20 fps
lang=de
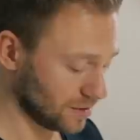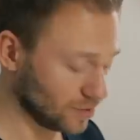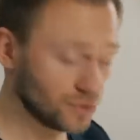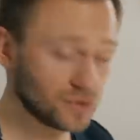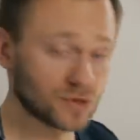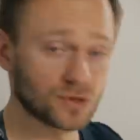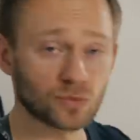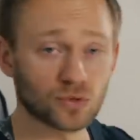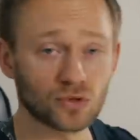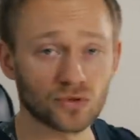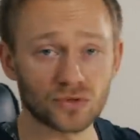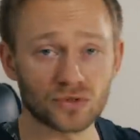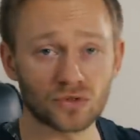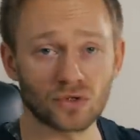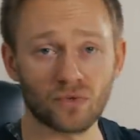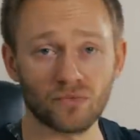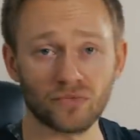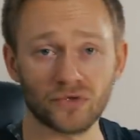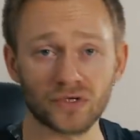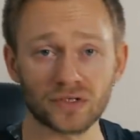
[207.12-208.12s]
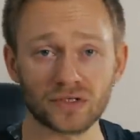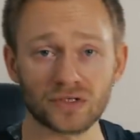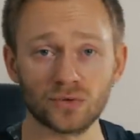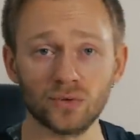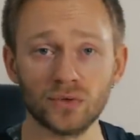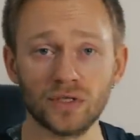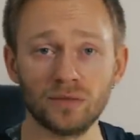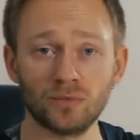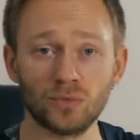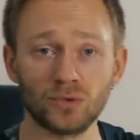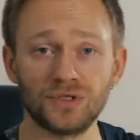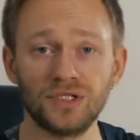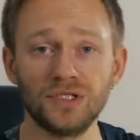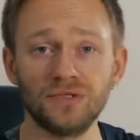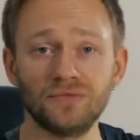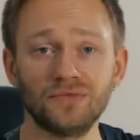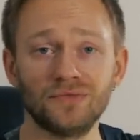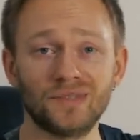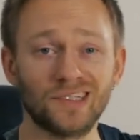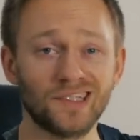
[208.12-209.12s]
Und zum Schluss kommen wir zu den
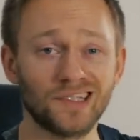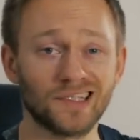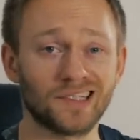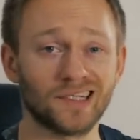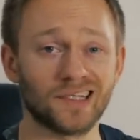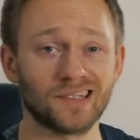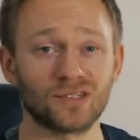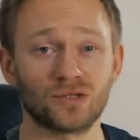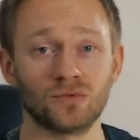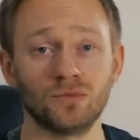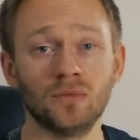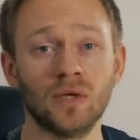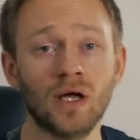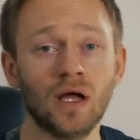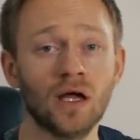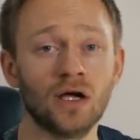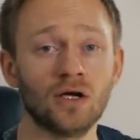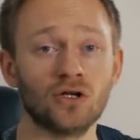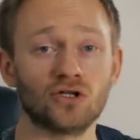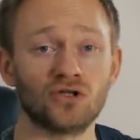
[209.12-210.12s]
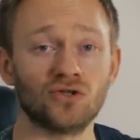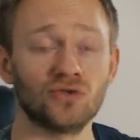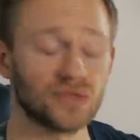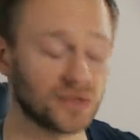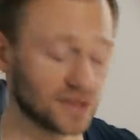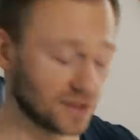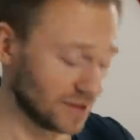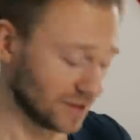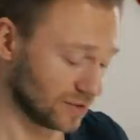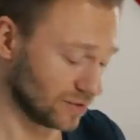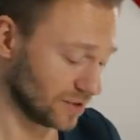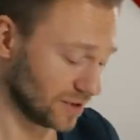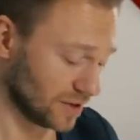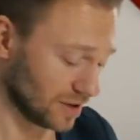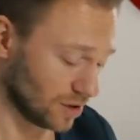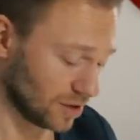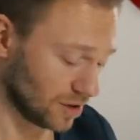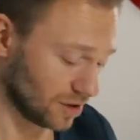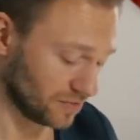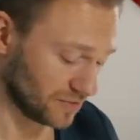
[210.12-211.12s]
Motiven, die ihr dann zum Schluss
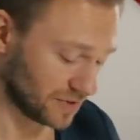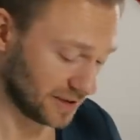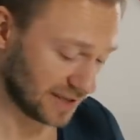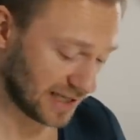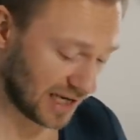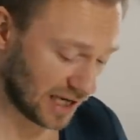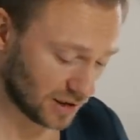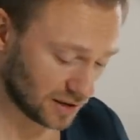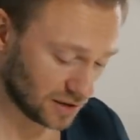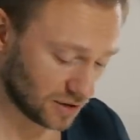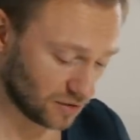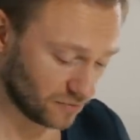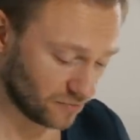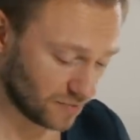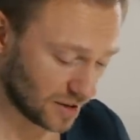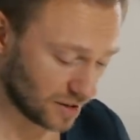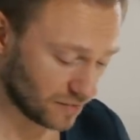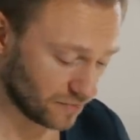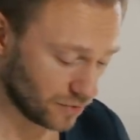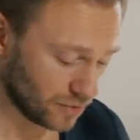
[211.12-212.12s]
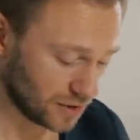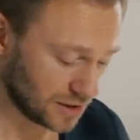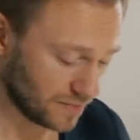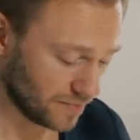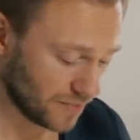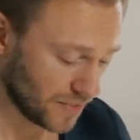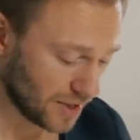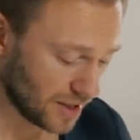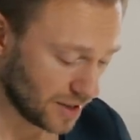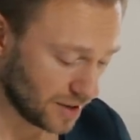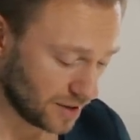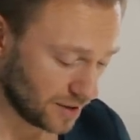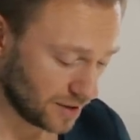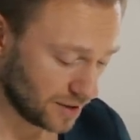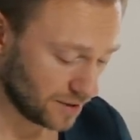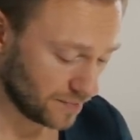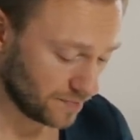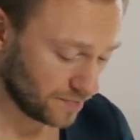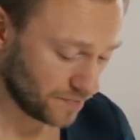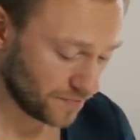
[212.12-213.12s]
natürlich auch auf den Nagel drauf machen wollt.
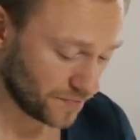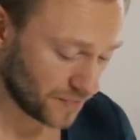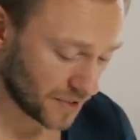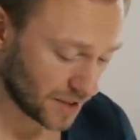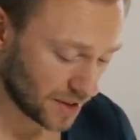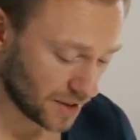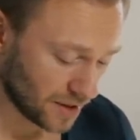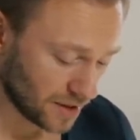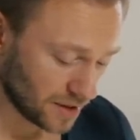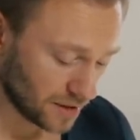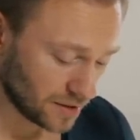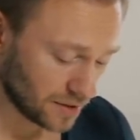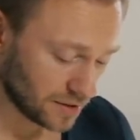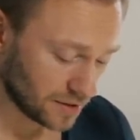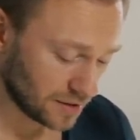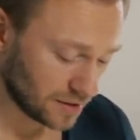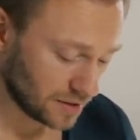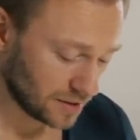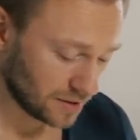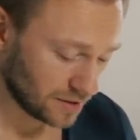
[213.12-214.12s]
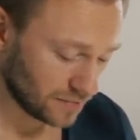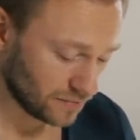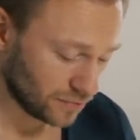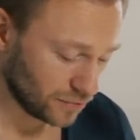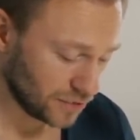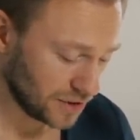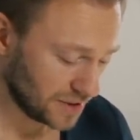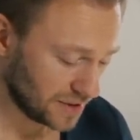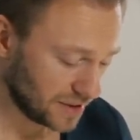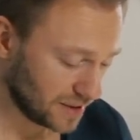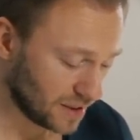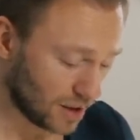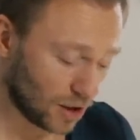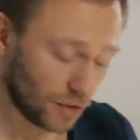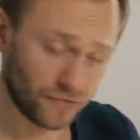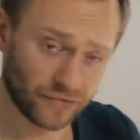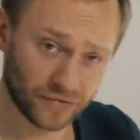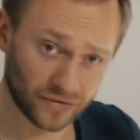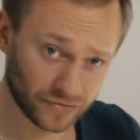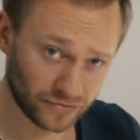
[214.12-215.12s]
Ähm, wo ich die
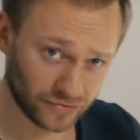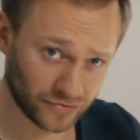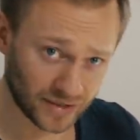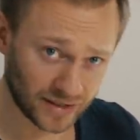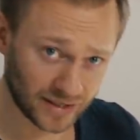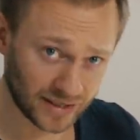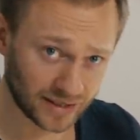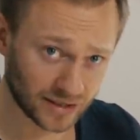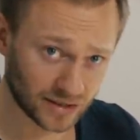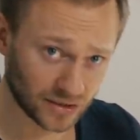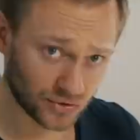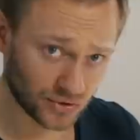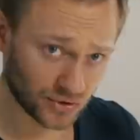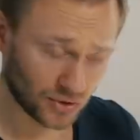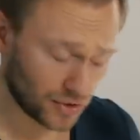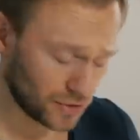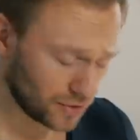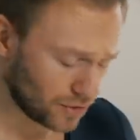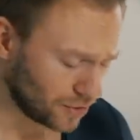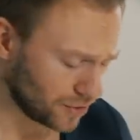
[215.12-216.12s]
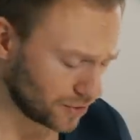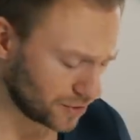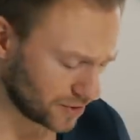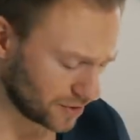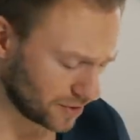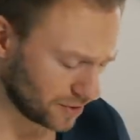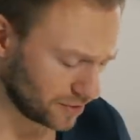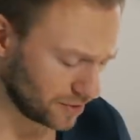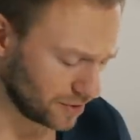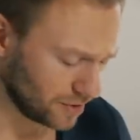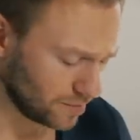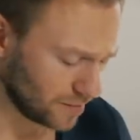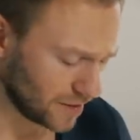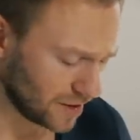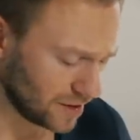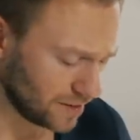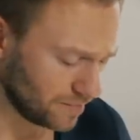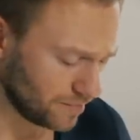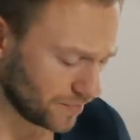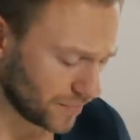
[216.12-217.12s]
kaufe, verlinke ich euch auch, euch auch
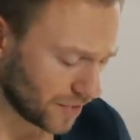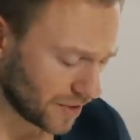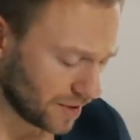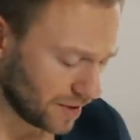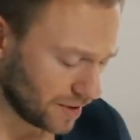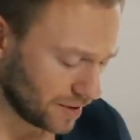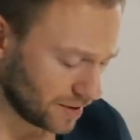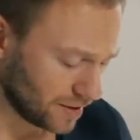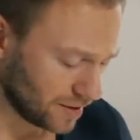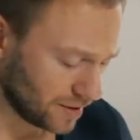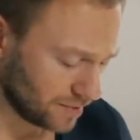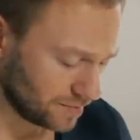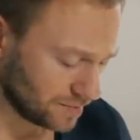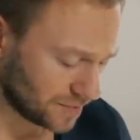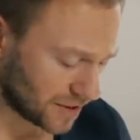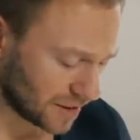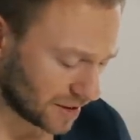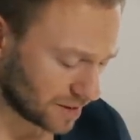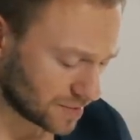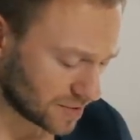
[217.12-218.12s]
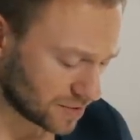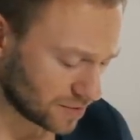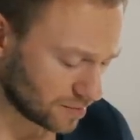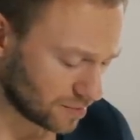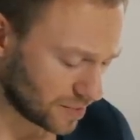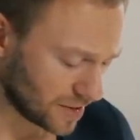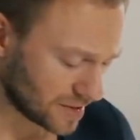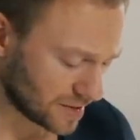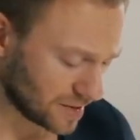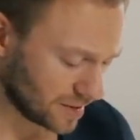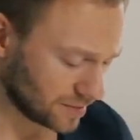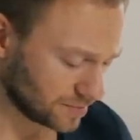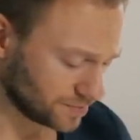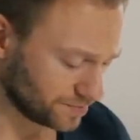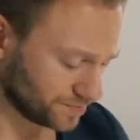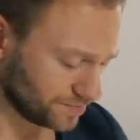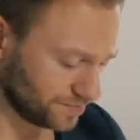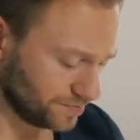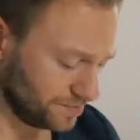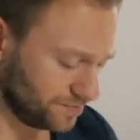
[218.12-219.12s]
nochmal. Ähm, da gibt es so ein paar Sachen